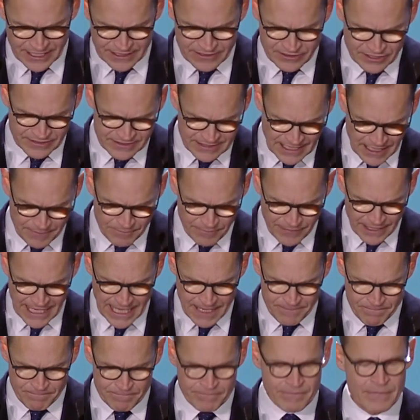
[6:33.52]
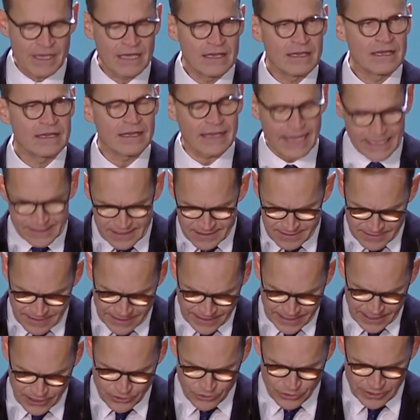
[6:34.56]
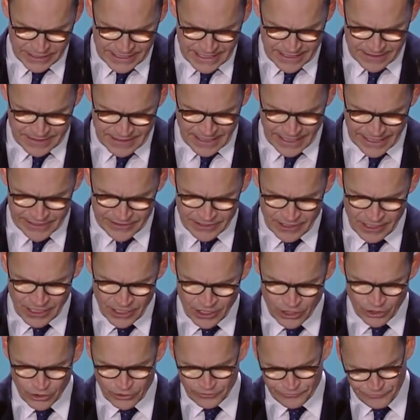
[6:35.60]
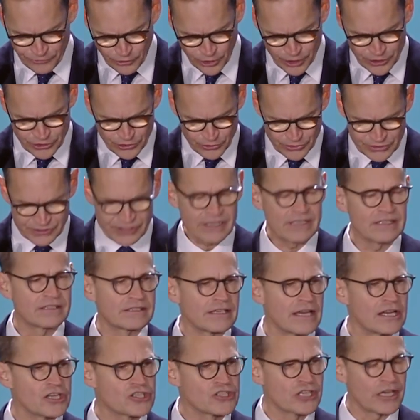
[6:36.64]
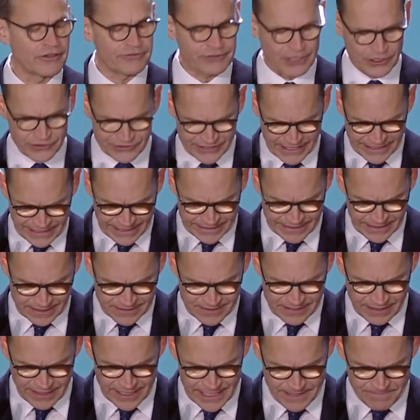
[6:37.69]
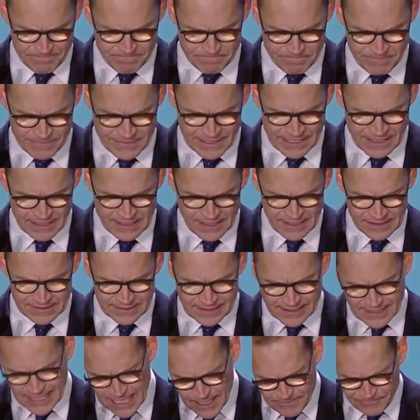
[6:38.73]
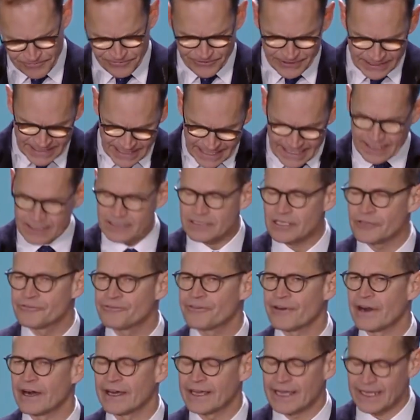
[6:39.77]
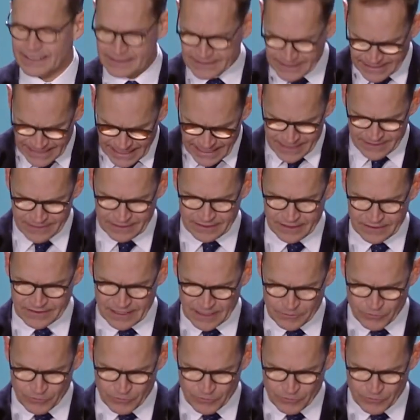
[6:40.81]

unser Zusammenleben ganz kalkuliert an und wollen unsere Gesellschaft auseinandertreiben. Sie kämpfen gegen die Freiheit, gegen die